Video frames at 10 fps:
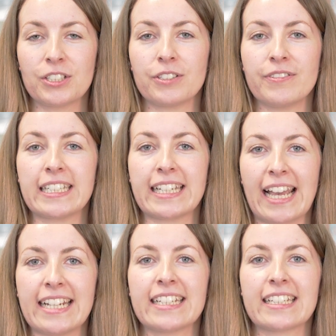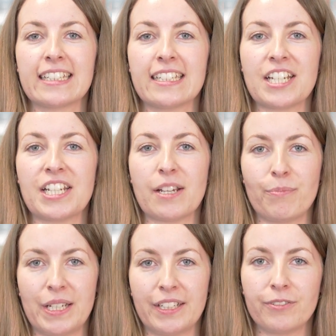sowie keine kritischen
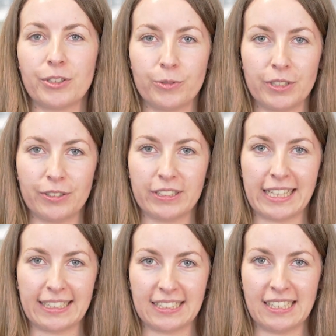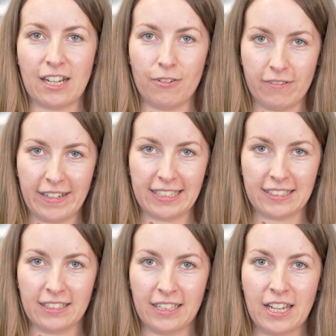Terpene für Hunde und Katzen
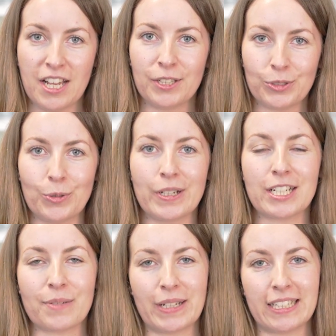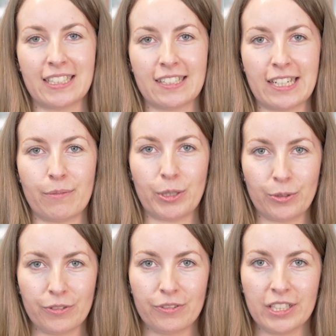aufweist. So entspricht es den
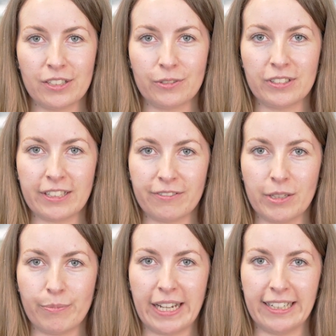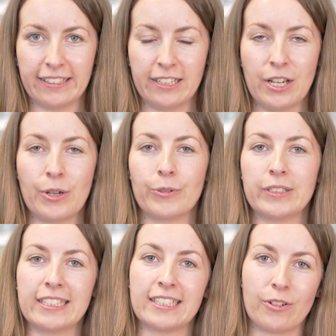Bedürfnissen unserer Vierbeiner
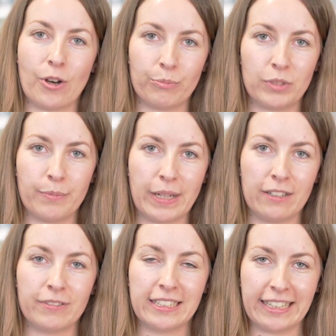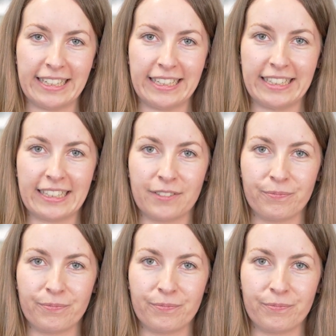und ist auch optimal verträglich.